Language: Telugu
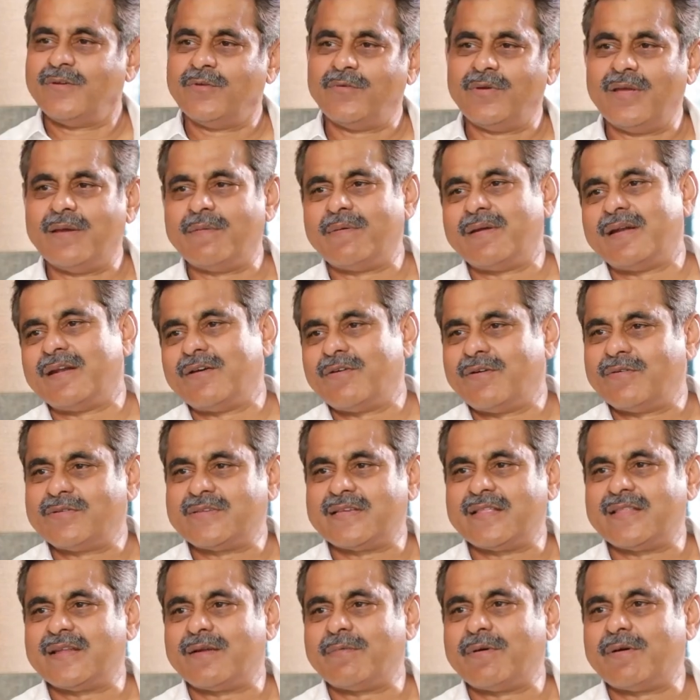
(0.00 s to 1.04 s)
నువ్వేమన్నావు
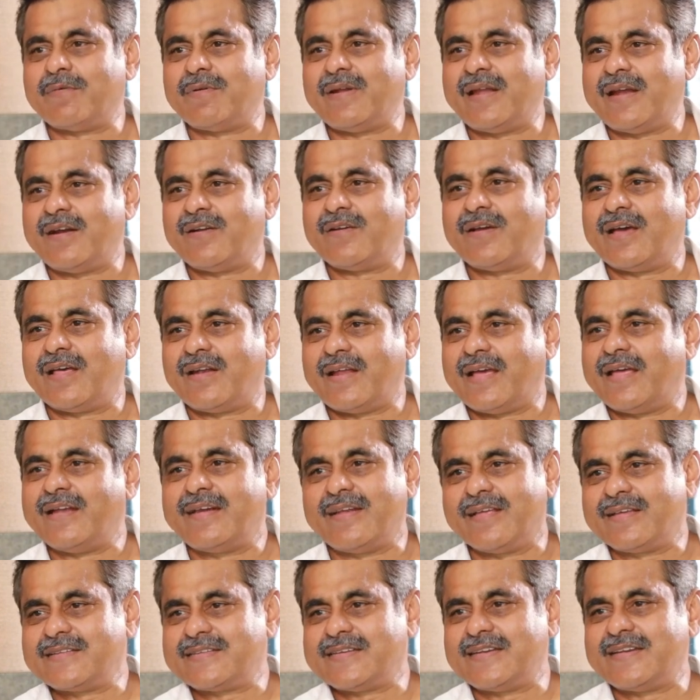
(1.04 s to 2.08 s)
చంద్రబాబు నాయుడు గారు
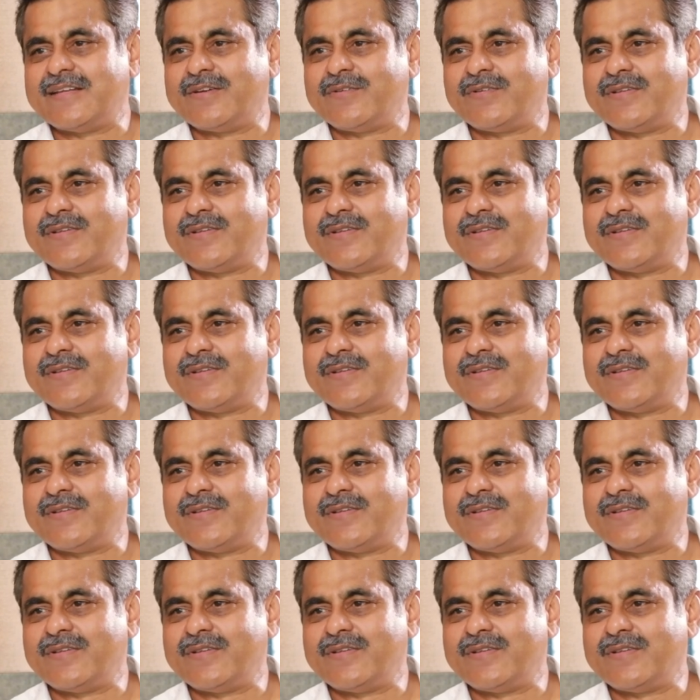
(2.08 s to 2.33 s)
హైటెక్ సిటీ